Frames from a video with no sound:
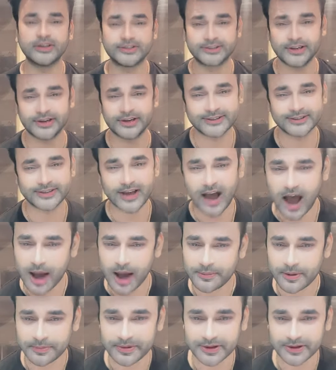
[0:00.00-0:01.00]
किस तरीके से
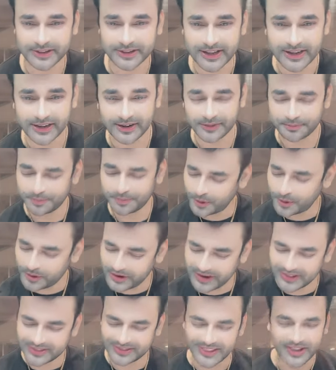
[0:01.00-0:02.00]
आप अपने दिन
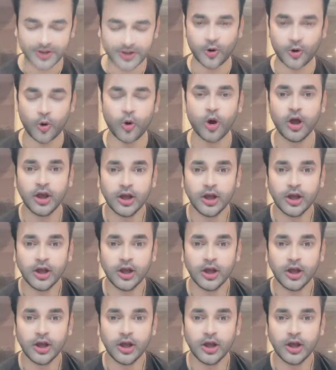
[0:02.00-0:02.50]
पूरे दिन को